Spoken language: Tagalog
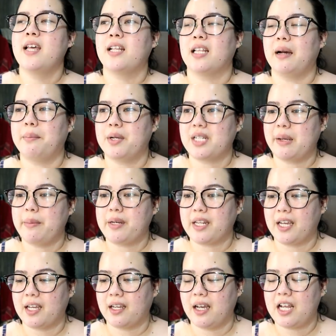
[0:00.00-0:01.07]
Tapos sabi
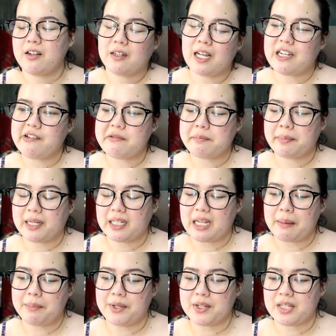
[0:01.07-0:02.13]
niya, anong gagawin
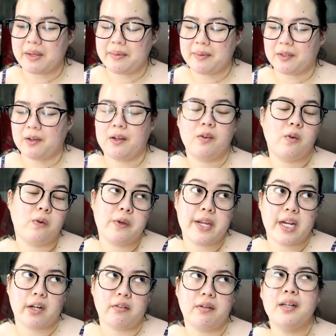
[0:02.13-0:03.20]
pagkatapos? Sabi, uwi
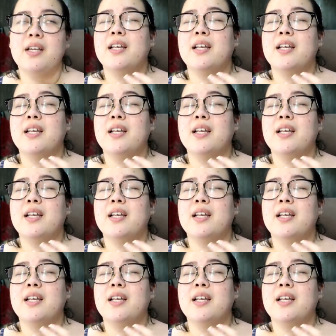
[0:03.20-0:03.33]
na ako.